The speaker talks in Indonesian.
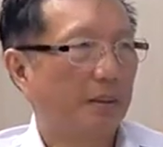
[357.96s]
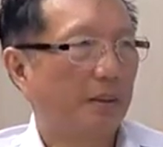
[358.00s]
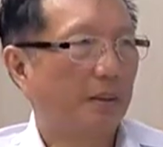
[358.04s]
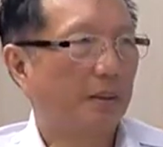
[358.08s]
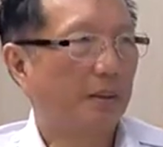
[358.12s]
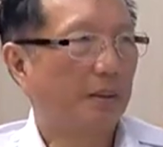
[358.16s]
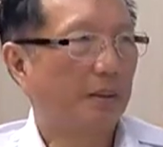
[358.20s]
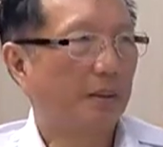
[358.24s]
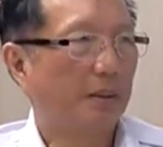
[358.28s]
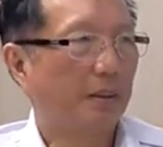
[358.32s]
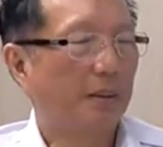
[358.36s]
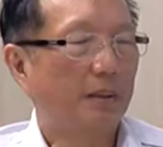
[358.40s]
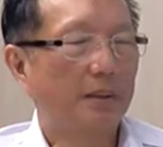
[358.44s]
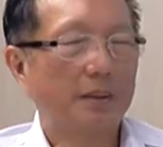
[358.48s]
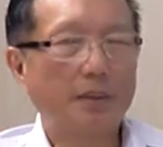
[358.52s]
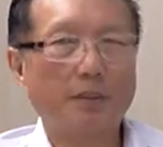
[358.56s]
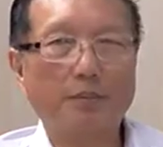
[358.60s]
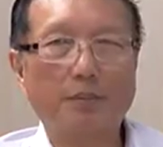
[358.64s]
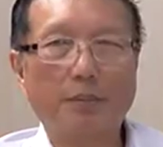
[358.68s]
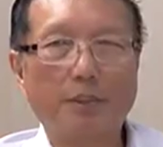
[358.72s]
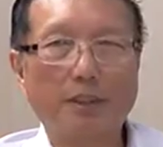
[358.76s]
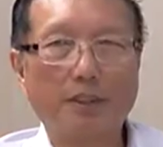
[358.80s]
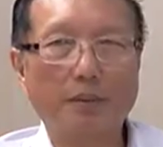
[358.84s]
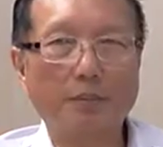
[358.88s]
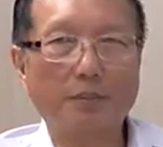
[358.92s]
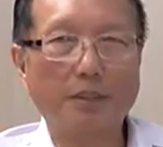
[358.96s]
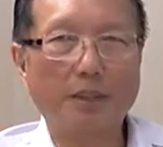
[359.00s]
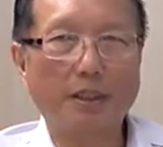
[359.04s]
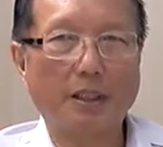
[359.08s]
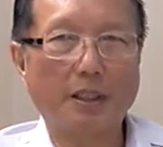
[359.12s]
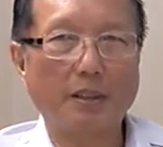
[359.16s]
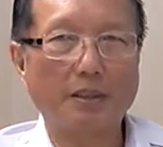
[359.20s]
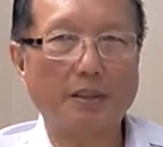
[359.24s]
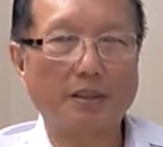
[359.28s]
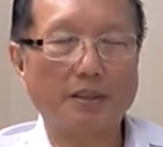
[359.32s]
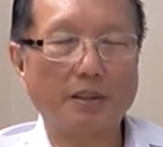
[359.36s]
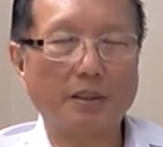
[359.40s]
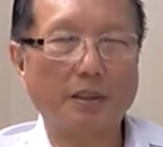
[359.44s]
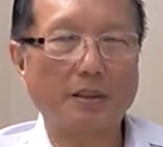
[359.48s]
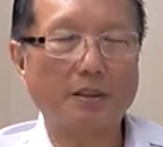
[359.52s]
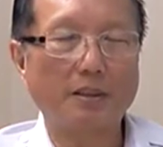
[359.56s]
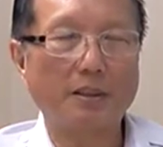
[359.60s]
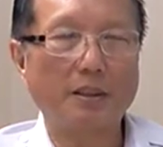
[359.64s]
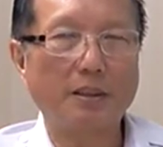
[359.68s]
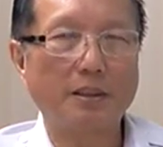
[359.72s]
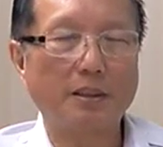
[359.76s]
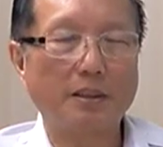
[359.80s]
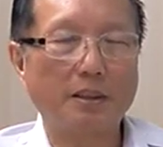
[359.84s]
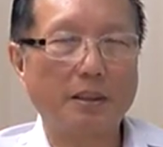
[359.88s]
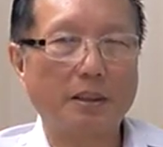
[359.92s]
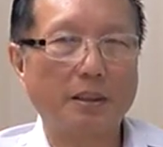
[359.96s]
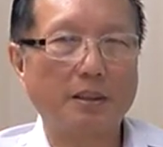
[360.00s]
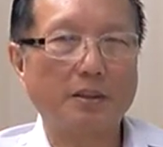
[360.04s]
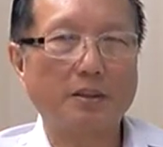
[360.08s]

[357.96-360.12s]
ah, yang over gitu ya, yang over tidak